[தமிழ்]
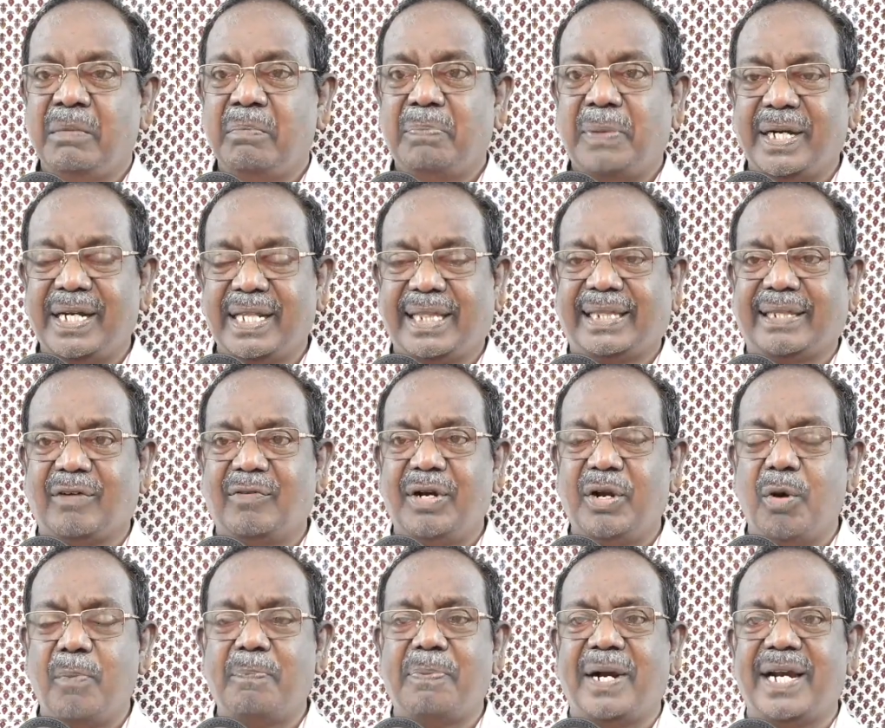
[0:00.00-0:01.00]

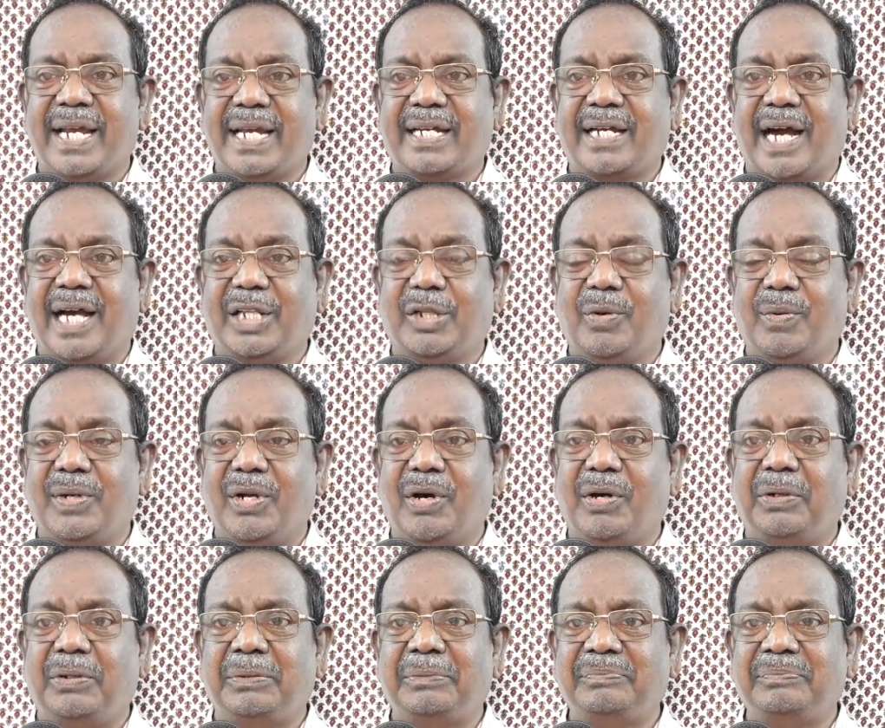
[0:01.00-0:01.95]
படித்தவனோ படிக்காதவனோ